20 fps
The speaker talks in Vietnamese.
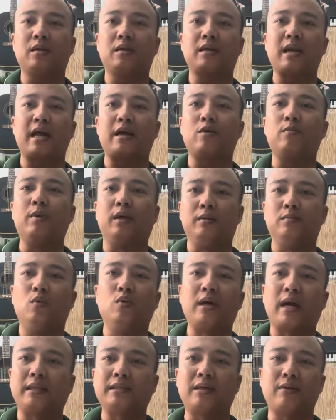đàn của mình
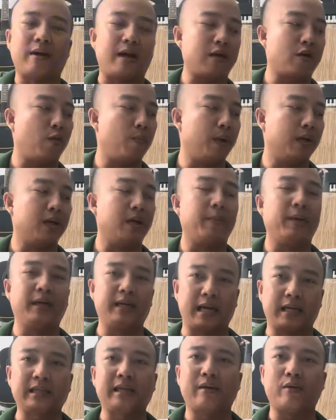muốn gắn sao gắn còn mình là mình
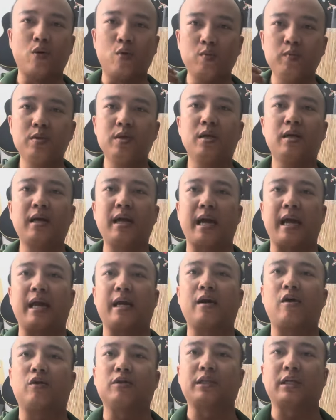gắn theo đúng như cái
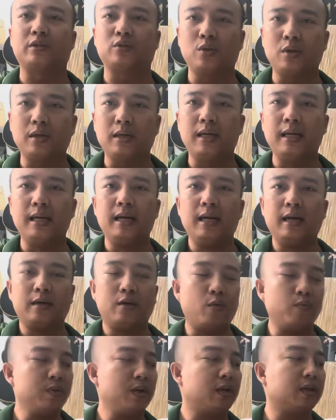hãng họ sản xuất
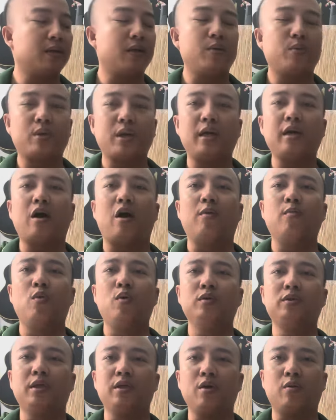đúng như cái tiêu chí họ
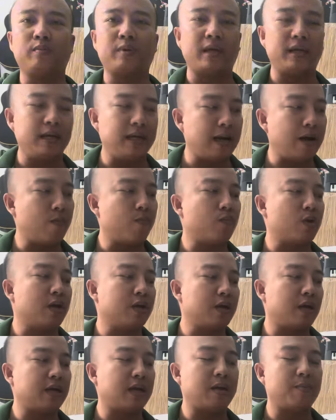muốn sử dụng dây ni lông để
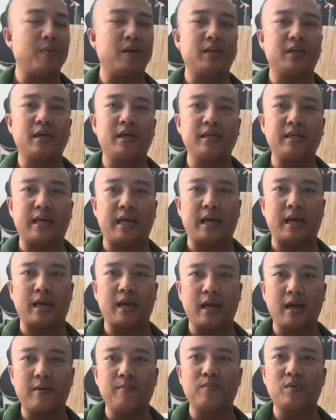cho anh em mình chơi nhẹ
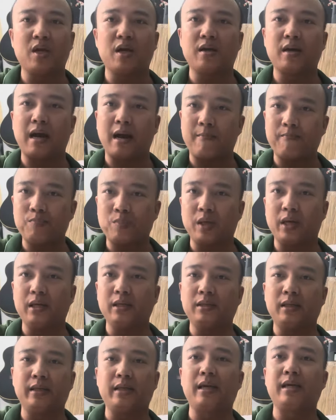êm chơi nó ấm
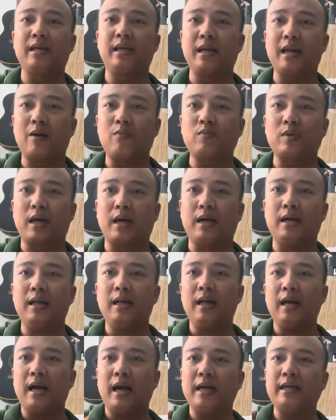tiếng thì chơi dây ni lông nha
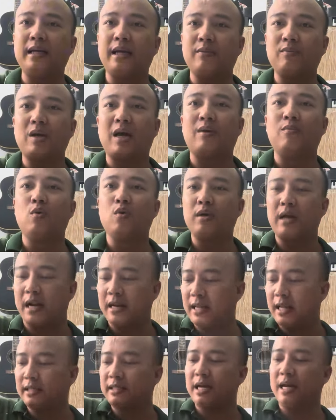anh em nào muốn
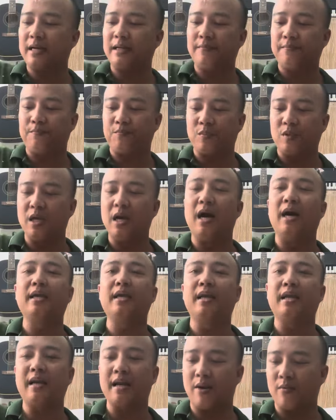gắn dây sắt gỡ
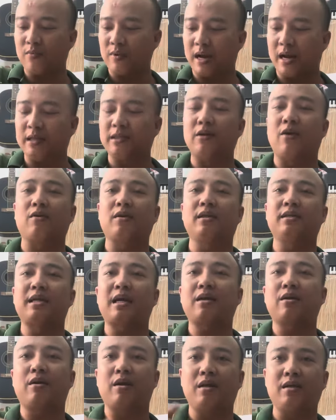dây ni lông ra sọt dây
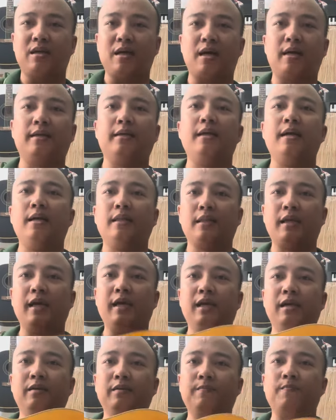sắt vào đây chơi
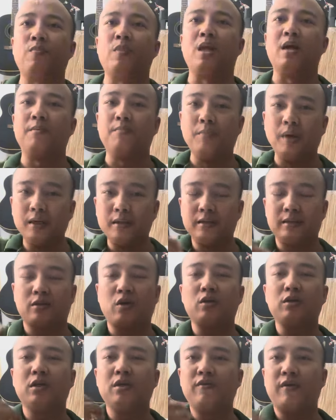thì mình
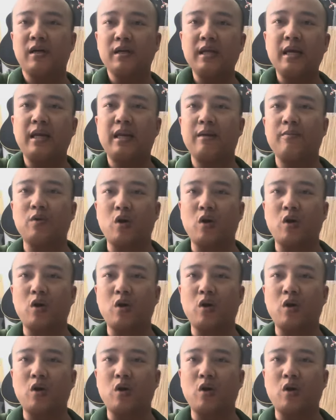có tư vấn cho anh em